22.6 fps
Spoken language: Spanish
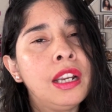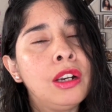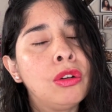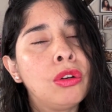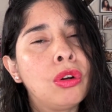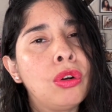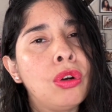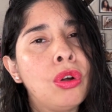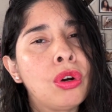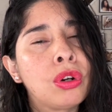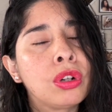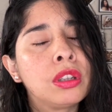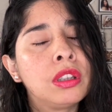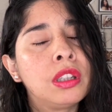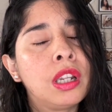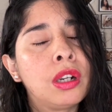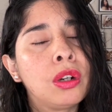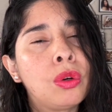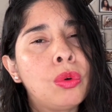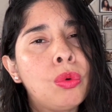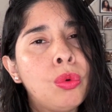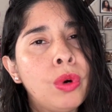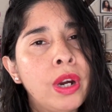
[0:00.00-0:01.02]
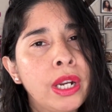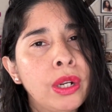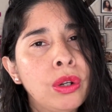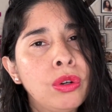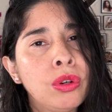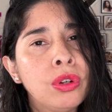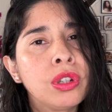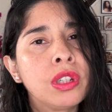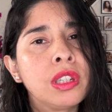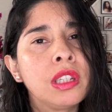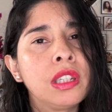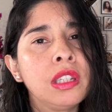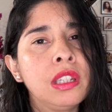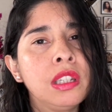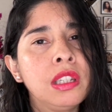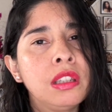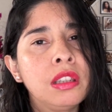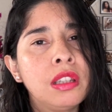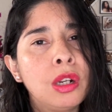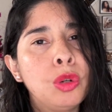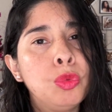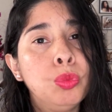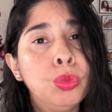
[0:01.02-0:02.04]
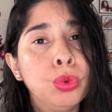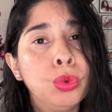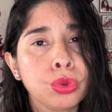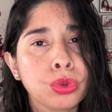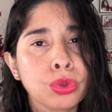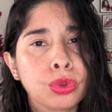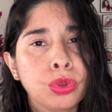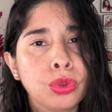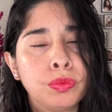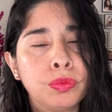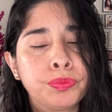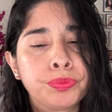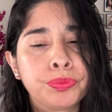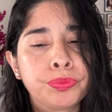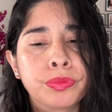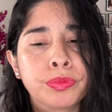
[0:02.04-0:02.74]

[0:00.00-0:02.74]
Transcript: el olor del cuero y del musgo.